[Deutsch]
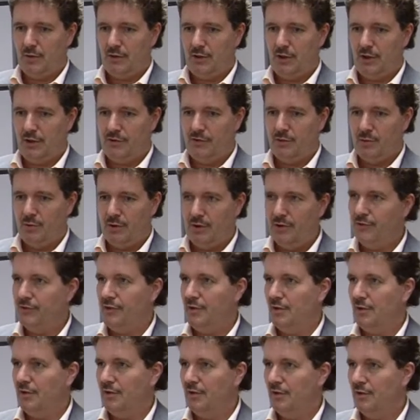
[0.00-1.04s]
die ganze
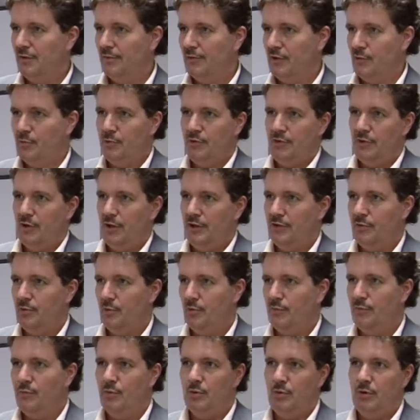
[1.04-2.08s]
Logistik das muss ja alles
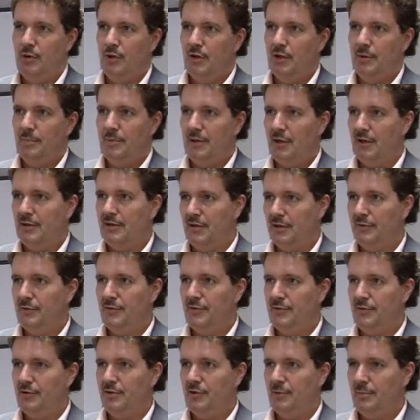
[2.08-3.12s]
irgendwo geplant,
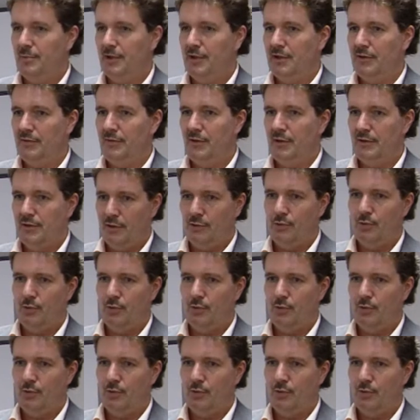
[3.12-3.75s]
langfristig geplant werden.